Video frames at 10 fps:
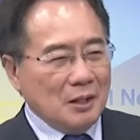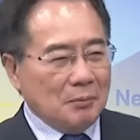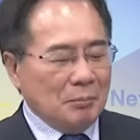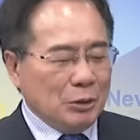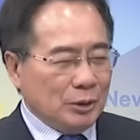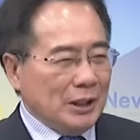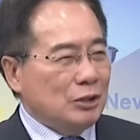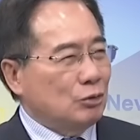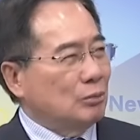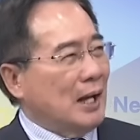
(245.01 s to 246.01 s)
面对
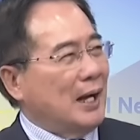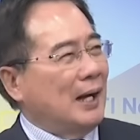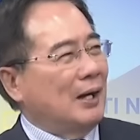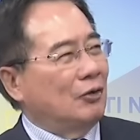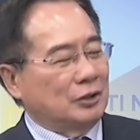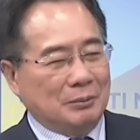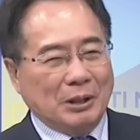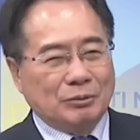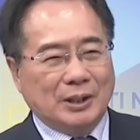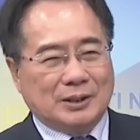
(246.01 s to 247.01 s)
印度啦，或者
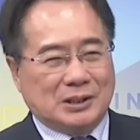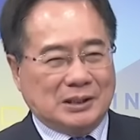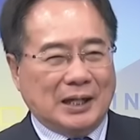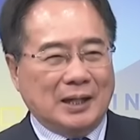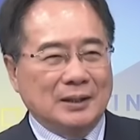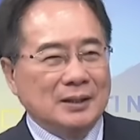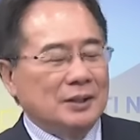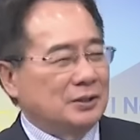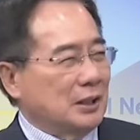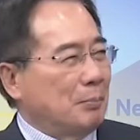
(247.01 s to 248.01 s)
面对其他
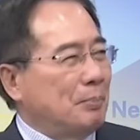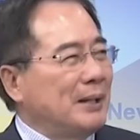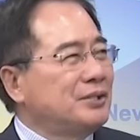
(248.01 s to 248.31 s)
这个边